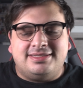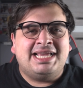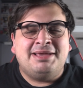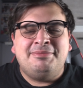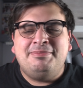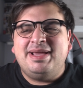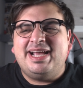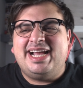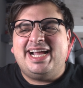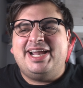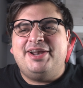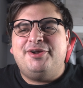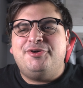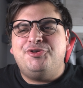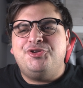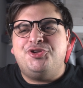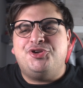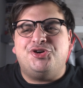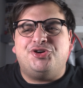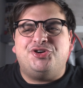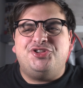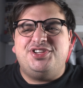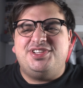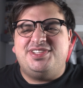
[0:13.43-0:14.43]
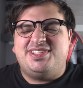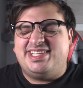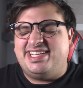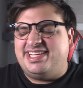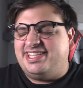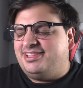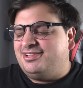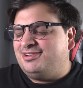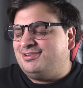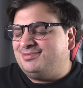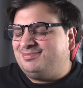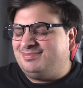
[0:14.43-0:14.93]
¿Qué me creo yo
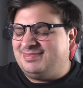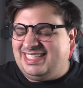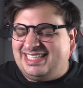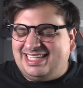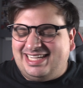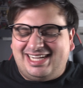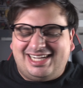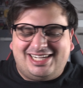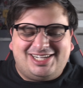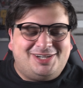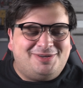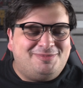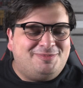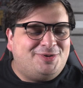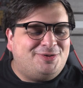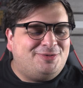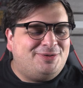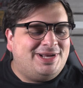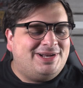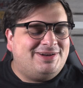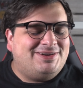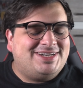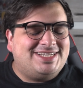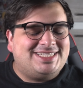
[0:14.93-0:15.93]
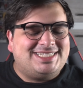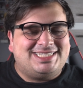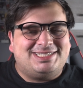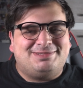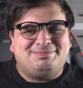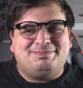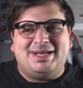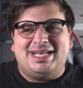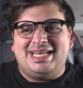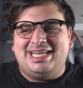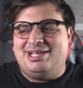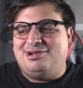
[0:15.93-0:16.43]
diciendo, ah, cómo voy a ver esas
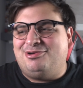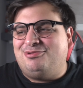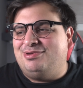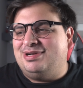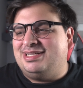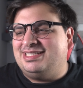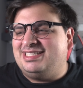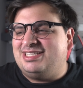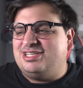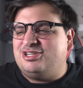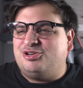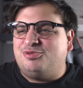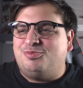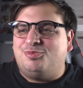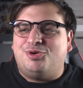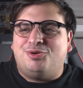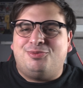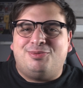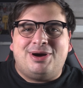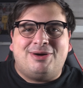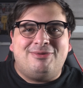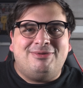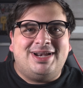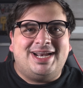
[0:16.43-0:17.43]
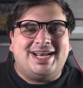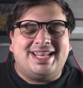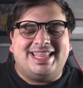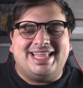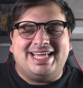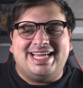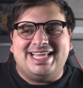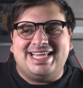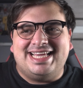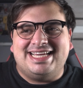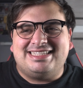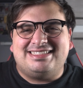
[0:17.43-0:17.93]
películas y cómo voy a hablar
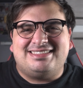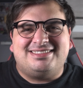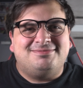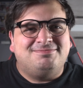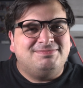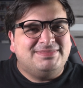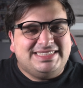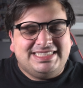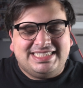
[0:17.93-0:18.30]
de ellas?